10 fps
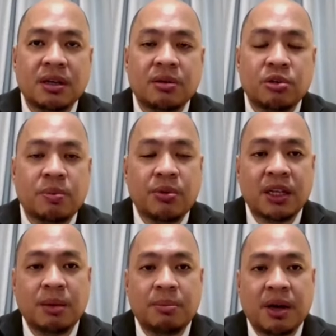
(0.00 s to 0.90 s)
gumawa
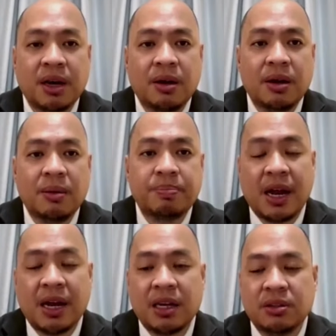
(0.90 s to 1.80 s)
ng mga prank
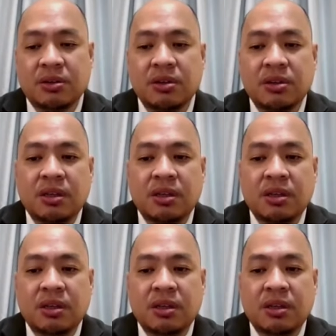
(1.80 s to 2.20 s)
no